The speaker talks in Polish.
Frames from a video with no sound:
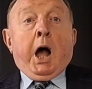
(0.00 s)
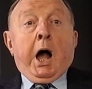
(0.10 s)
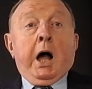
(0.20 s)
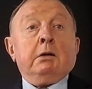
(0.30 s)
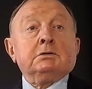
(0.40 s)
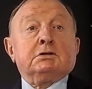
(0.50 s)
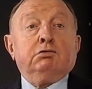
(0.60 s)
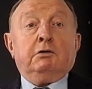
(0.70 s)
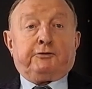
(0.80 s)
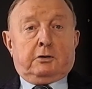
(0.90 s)
A
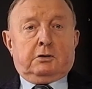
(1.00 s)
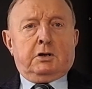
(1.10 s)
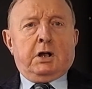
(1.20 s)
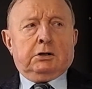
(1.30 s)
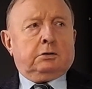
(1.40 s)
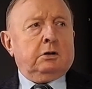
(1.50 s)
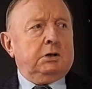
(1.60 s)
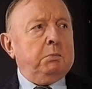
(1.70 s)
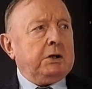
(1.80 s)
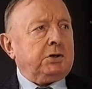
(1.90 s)
złowrogi
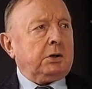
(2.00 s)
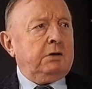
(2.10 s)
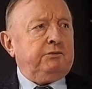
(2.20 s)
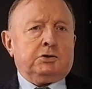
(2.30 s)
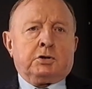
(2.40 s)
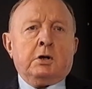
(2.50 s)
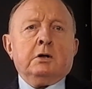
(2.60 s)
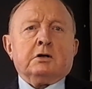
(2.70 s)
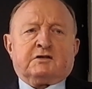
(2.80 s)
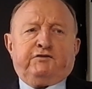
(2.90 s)
Antoni Macierewicz
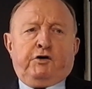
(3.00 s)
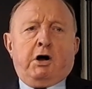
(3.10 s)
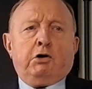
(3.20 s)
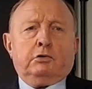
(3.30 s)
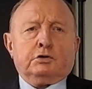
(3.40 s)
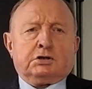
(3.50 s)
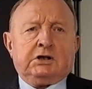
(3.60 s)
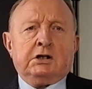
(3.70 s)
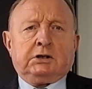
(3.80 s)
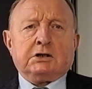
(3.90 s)
zwołał
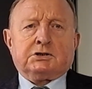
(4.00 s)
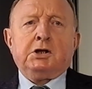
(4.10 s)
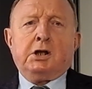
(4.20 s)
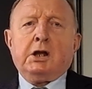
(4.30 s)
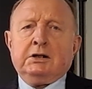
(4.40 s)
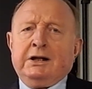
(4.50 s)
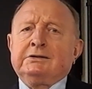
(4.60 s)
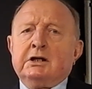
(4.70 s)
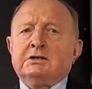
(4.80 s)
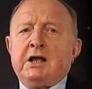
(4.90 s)
ostentacyjnie na
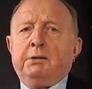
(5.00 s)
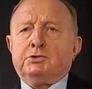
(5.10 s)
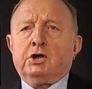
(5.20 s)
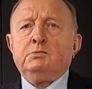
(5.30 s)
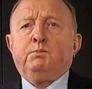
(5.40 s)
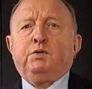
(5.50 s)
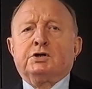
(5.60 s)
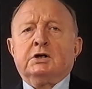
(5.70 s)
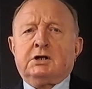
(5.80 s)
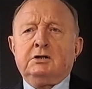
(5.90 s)
ten sam dzień
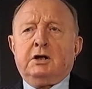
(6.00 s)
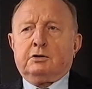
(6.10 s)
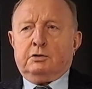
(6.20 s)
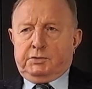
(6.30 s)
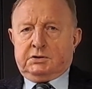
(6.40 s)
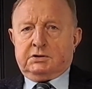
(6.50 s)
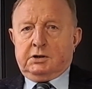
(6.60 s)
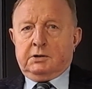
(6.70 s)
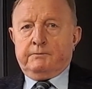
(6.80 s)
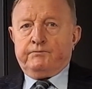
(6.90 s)
posiedzenie
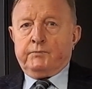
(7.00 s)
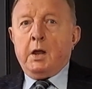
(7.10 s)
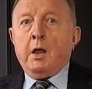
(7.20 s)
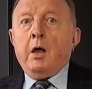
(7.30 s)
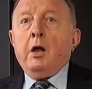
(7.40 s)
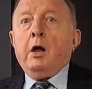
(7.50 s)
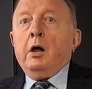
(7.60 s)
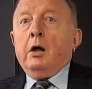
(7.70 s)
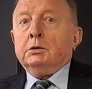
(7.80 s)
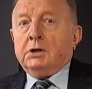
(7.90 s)
komisji.
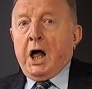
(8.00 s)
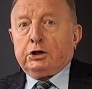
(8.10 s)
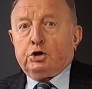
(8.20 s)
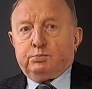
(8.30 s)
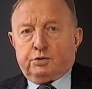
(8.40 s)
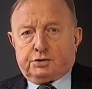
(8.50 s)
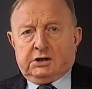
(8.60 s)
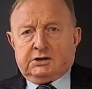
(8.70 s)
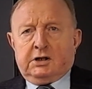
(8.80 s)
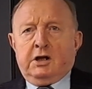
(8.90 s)
Na to
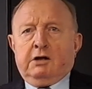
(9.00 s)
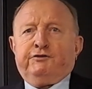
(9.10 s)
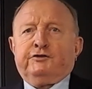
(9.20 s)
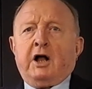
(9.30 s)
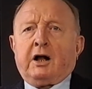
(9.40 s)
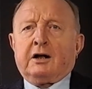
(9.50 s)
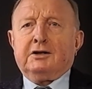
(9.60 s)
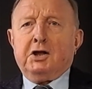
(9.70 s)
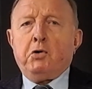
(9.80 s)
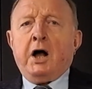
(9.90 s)
posiedzenie
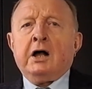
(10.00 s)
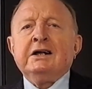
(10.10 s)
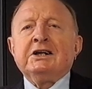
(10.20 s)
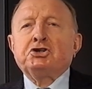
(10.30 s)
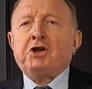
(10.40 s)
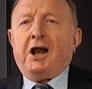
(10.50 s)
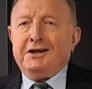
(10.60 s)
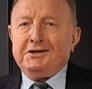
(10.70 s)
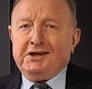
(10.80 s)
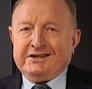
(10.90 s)
wtargnęła
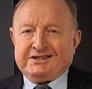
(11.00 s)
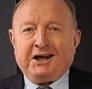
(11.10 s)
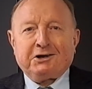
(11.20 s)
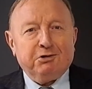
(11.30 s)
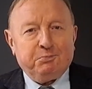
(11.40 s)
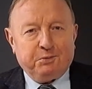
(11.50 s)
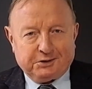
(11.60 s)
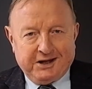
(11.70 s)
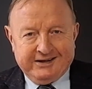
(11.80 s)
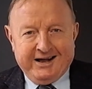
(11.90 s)
szalenie
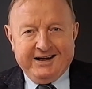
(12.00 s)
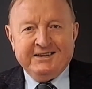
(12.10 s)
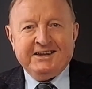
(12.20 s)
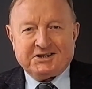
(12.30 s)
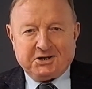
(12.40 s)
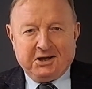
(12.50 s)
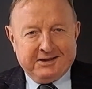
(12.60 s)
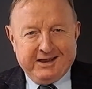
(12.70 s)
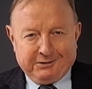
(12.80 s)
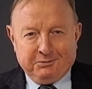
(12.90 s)
zakłopotana
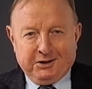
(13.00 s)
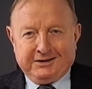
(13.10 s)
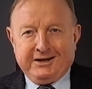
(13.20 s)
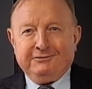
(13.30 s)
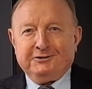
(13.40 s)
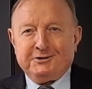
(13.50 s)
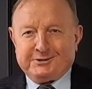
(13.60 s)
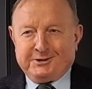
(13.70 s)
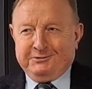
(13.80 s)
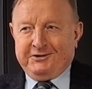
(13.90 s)
żandarmeria
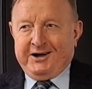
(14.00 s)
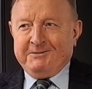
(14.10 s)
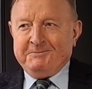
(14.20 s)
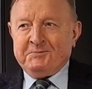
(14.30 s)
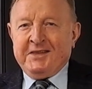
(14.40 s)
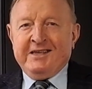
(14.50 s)
wojskowa. E,